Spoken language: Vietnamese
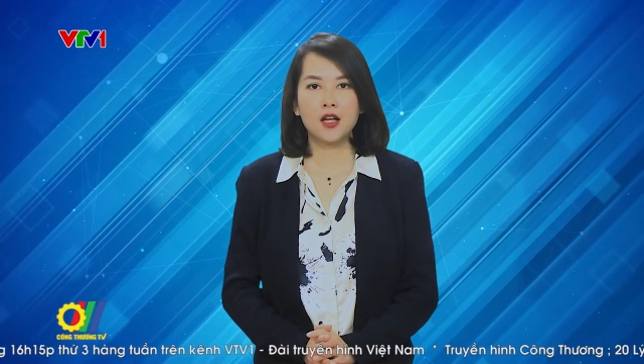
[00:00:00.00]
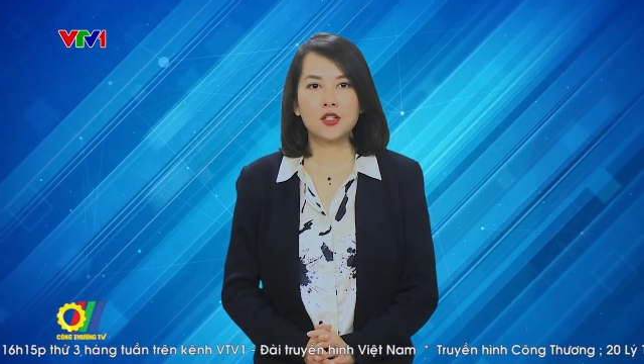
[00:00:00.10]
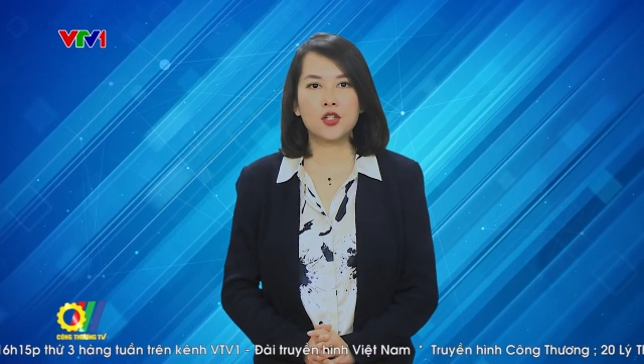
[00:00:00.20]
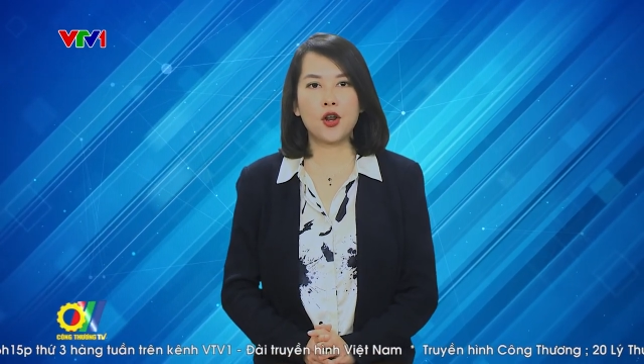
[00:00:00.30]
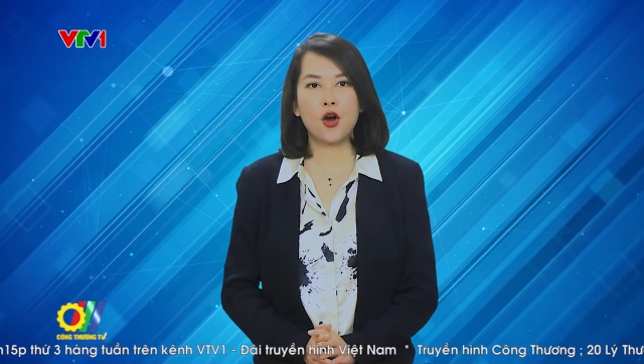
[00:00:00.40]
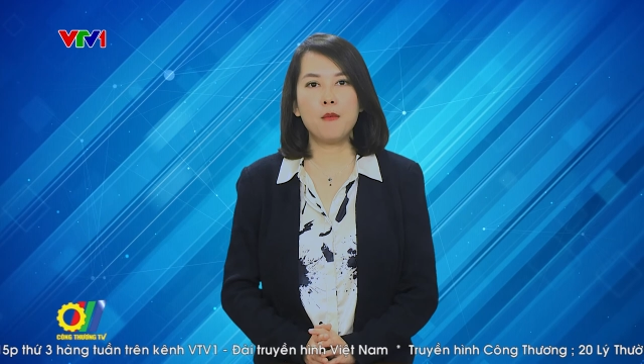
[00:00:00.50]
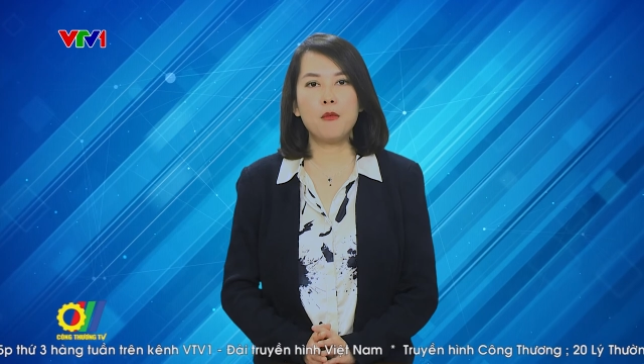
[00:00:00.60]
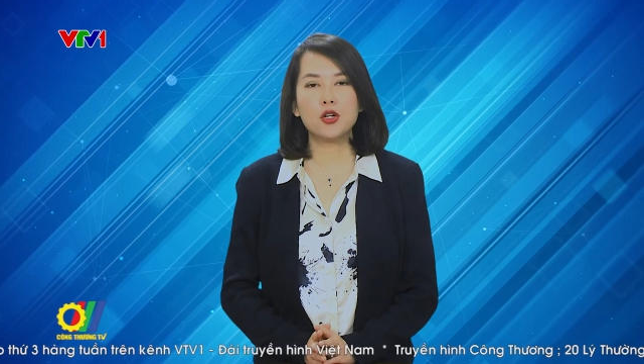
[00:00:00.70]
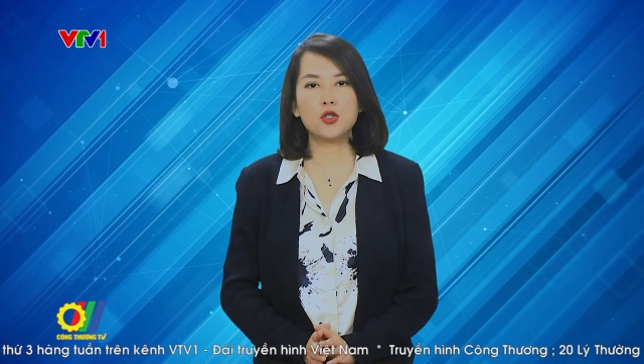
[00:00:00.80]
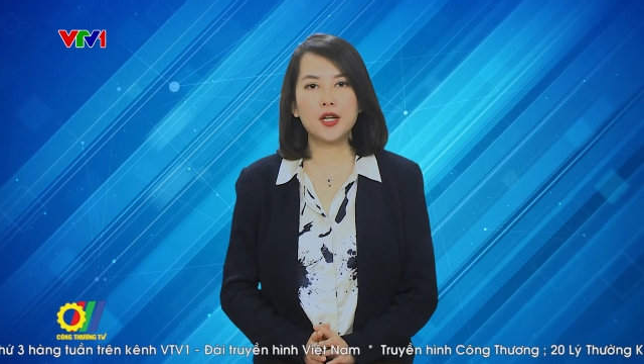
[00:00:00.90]
Do đó,
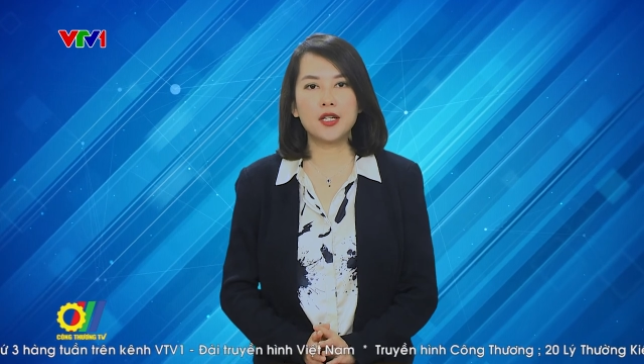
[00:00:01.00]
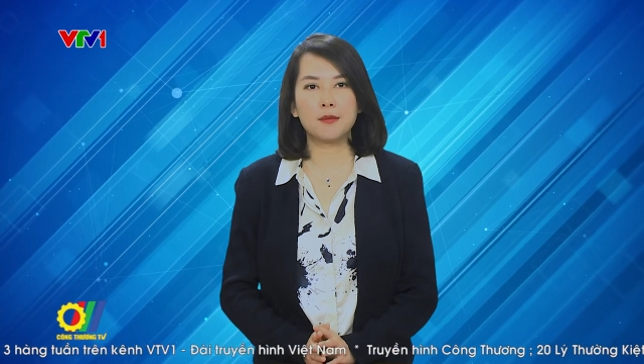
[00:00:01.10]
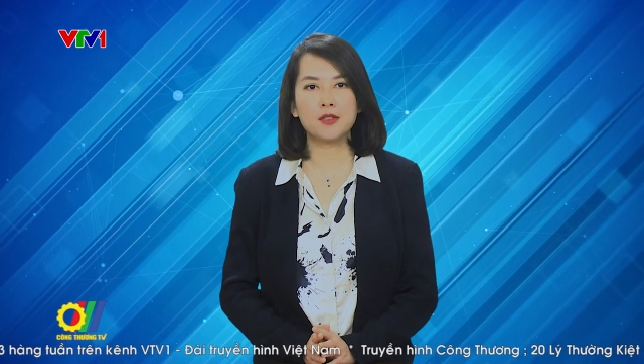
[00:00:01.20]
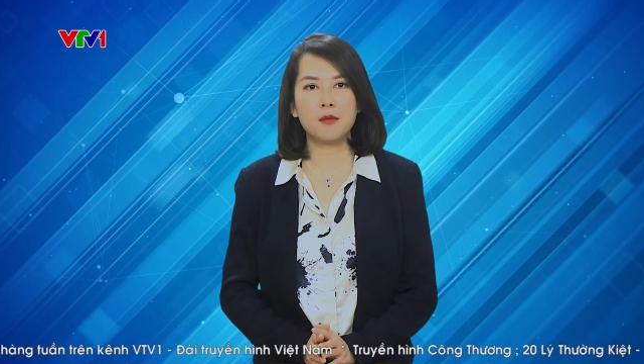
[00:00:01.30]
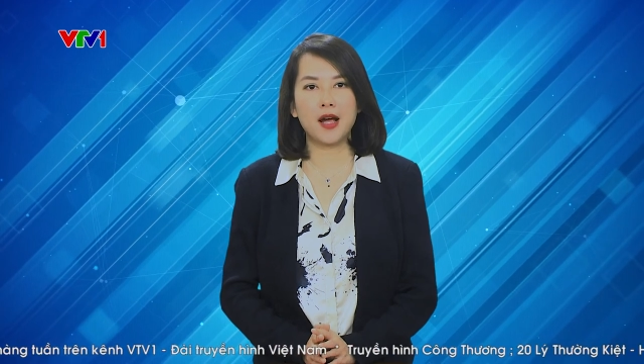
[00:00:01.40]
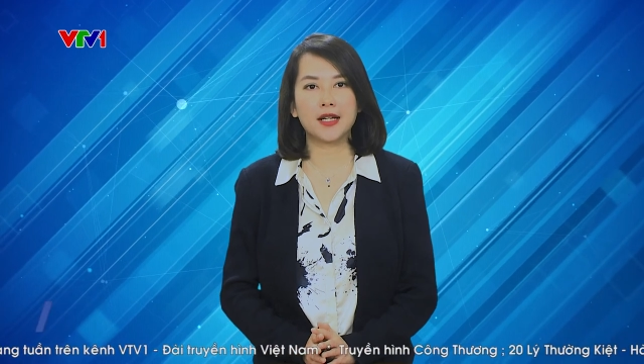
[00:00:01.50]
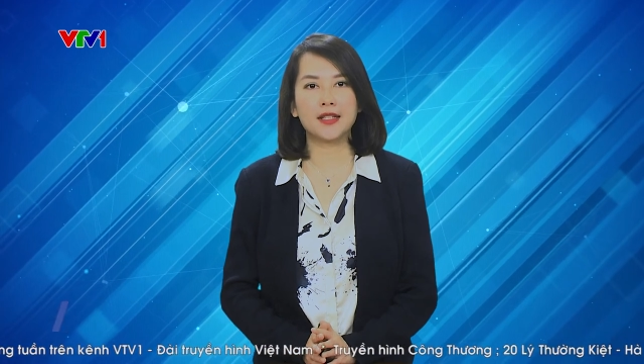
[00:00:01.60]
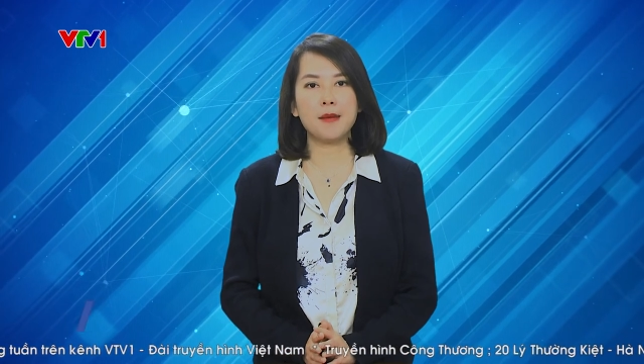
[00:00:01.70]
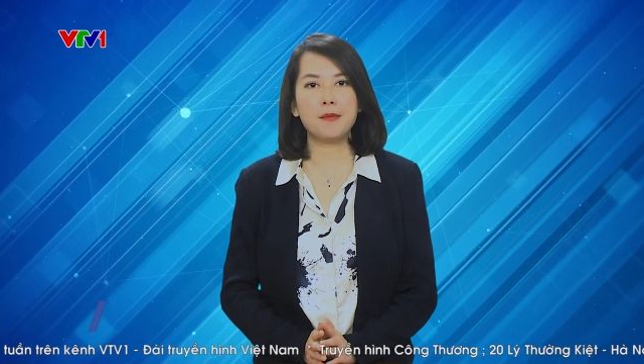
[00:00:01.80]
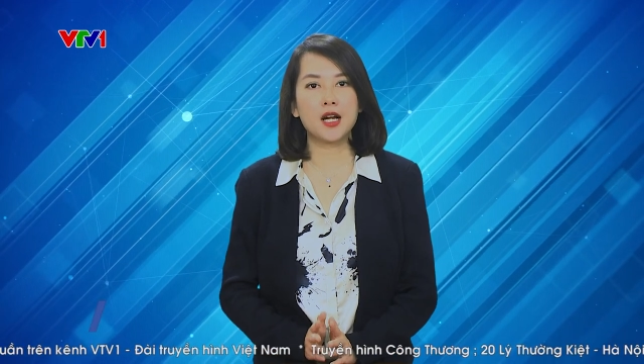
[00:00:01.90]
mỗi doanh nghiệp trong ngành
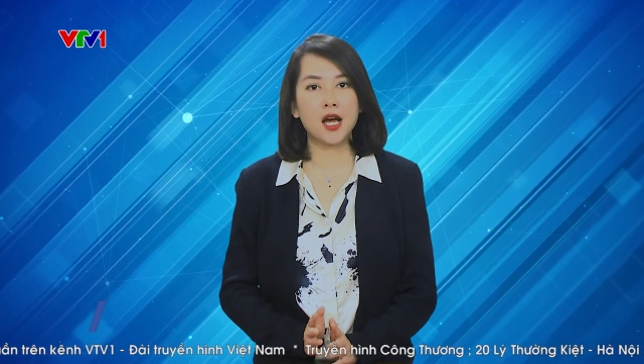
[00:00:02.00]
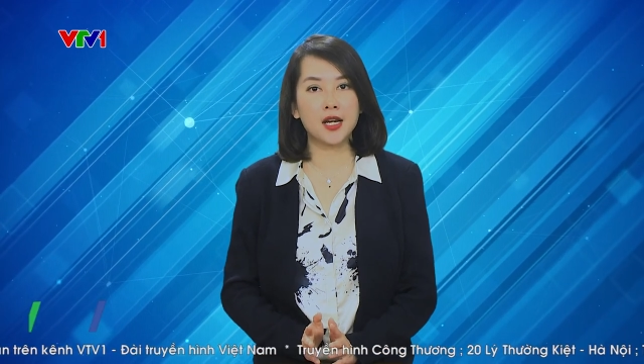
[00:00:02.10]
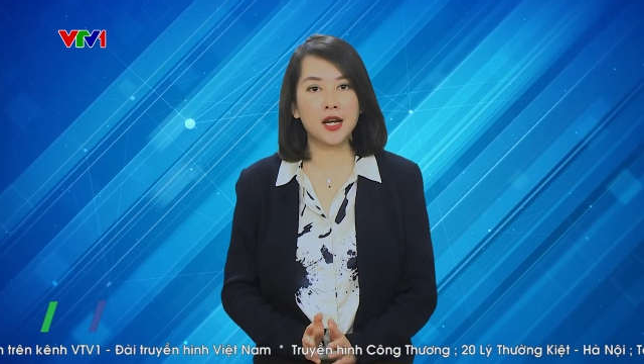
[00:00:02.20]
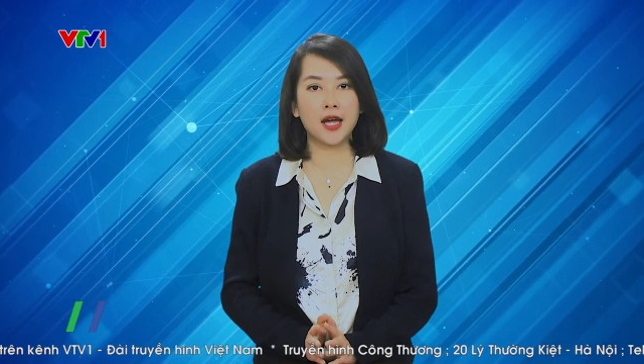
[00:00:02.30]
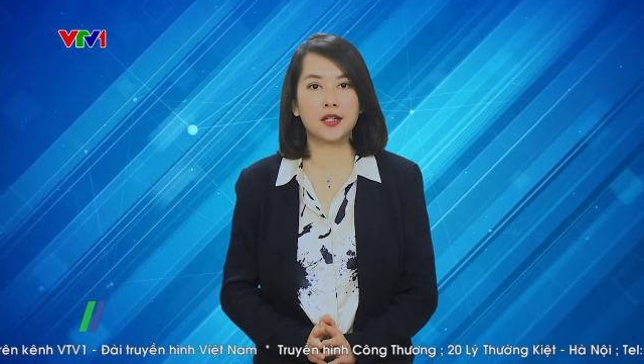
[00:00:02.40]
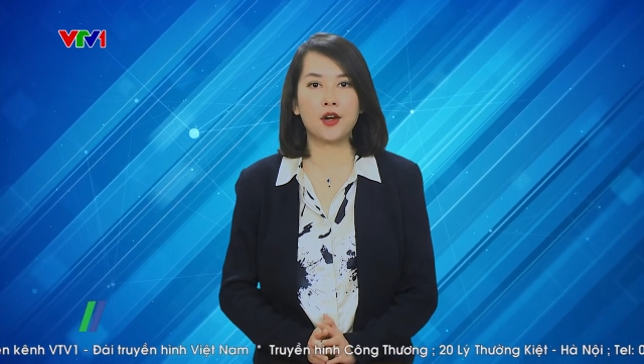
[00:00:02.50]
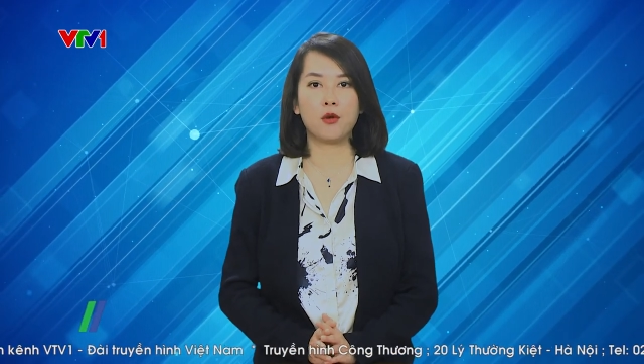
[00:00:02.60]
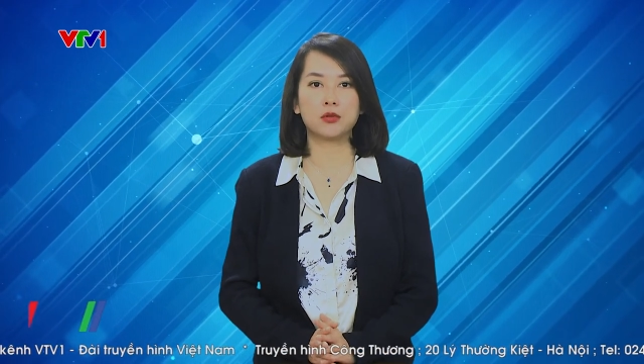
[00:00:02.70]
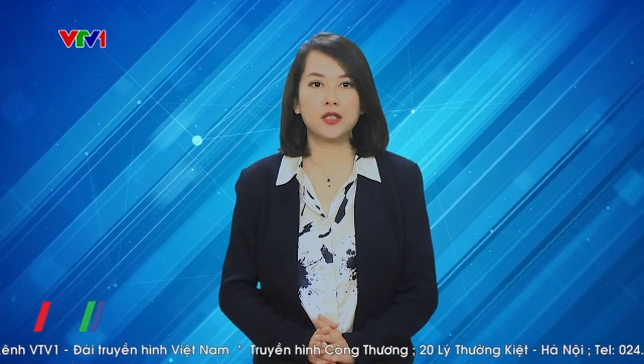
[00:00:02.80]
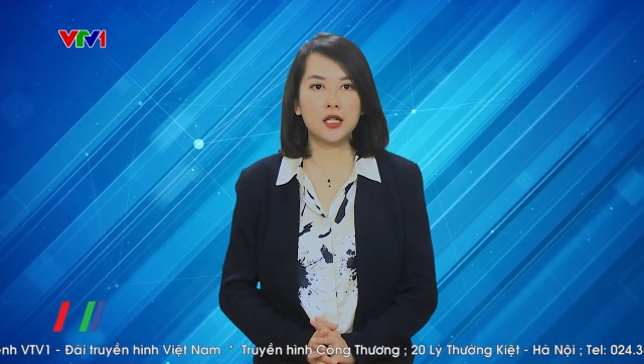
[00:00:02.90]
thép cần hành
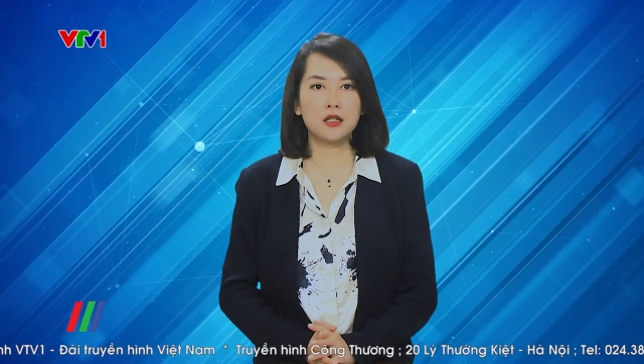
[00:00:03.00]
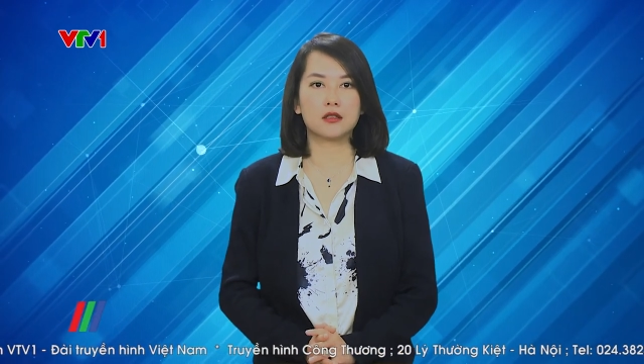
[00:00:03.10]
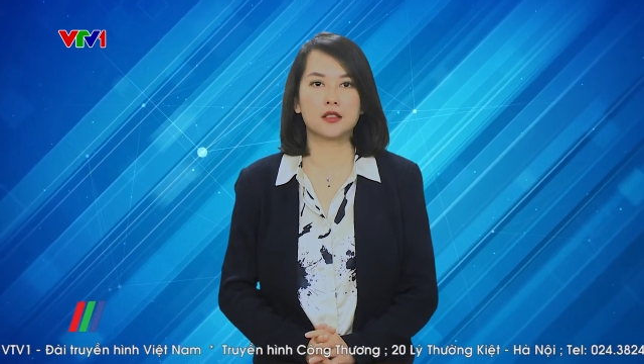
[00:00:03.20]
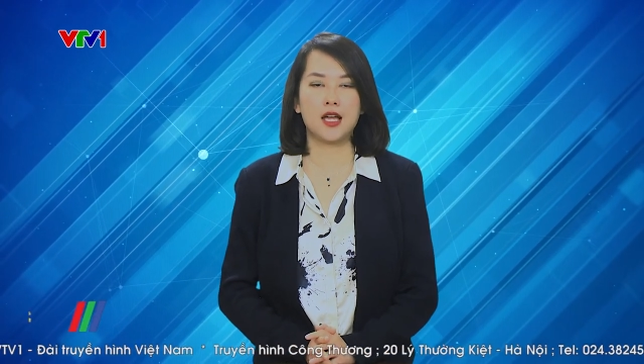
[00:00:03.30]
động tích cực